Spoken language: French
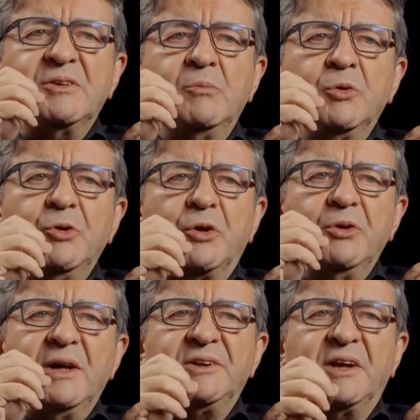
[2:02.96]
mot d'ordre de
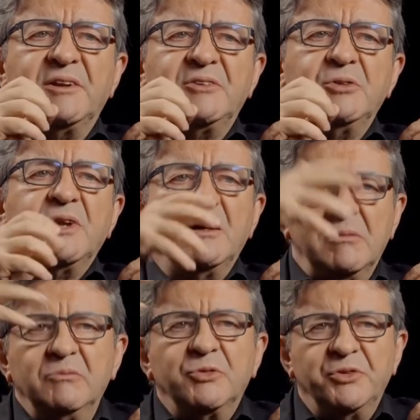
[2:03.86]
l'internationale
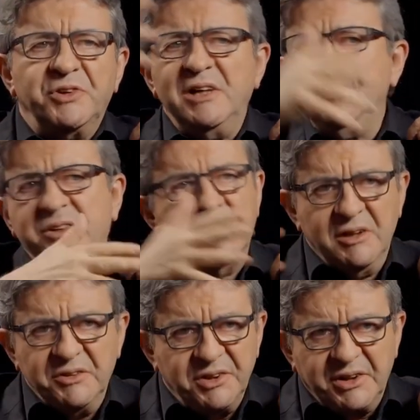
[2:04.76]
socialiste,
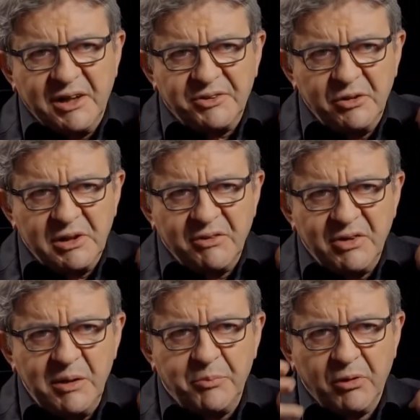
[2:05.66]
c'était la seule qu'il y avait
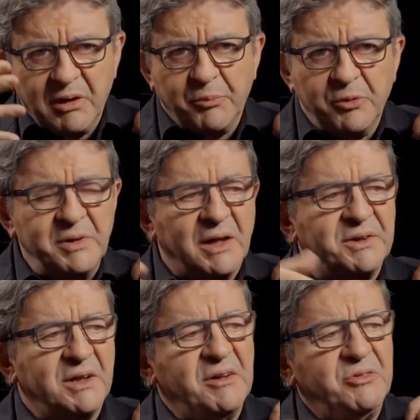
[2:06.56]
à l'époque, la première
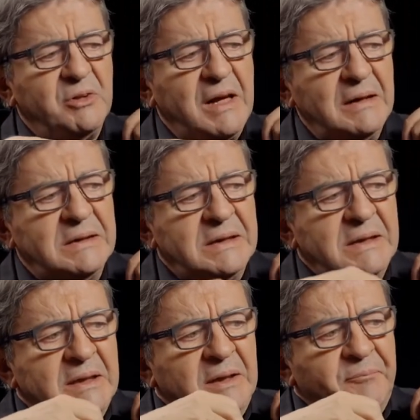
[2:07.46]
internationale,
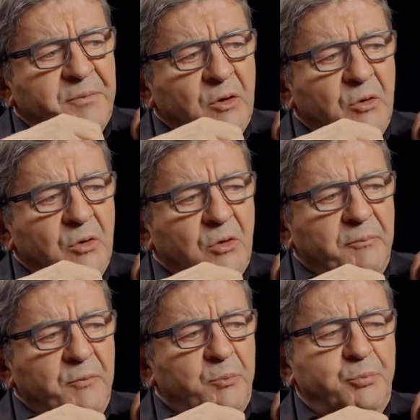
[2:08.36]
euh,
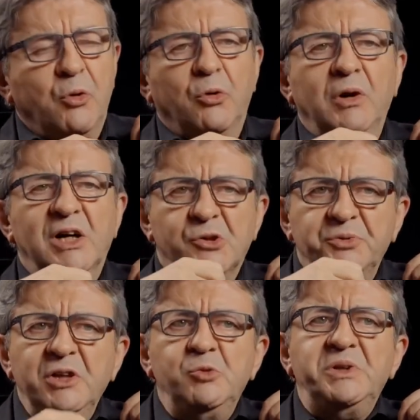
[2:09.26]
pour euh, la
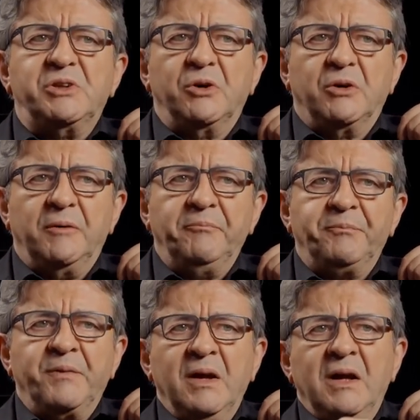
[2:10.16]
journée de 8 heures.
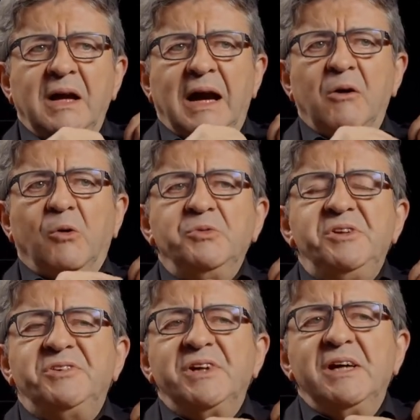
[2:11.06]
Alors on
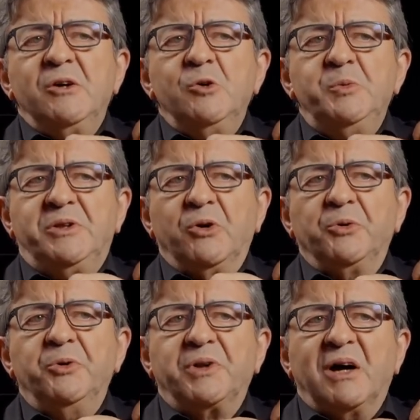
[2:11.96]
disait 8 heures
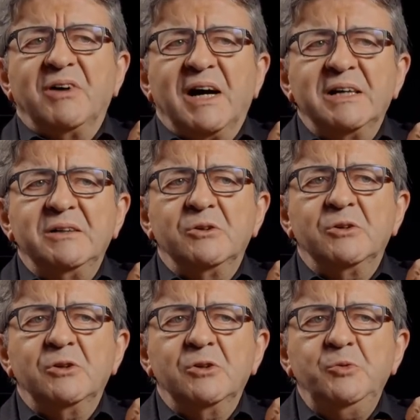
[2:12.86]
de travail,
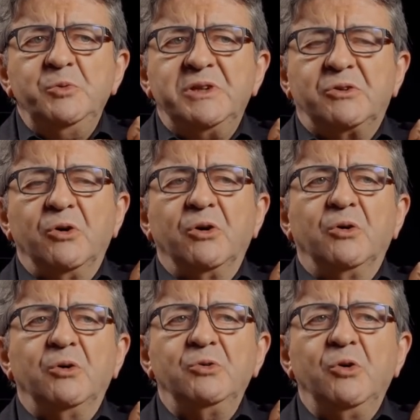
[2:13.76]
8
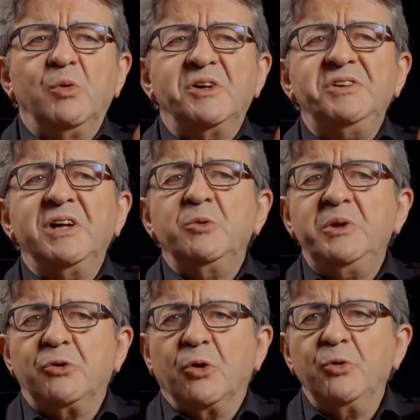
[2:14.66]
heures de loisirs,
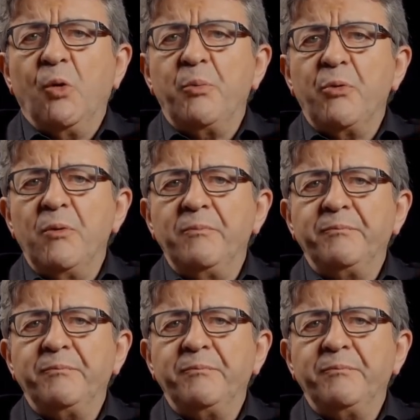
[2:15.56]
8 heures de repos.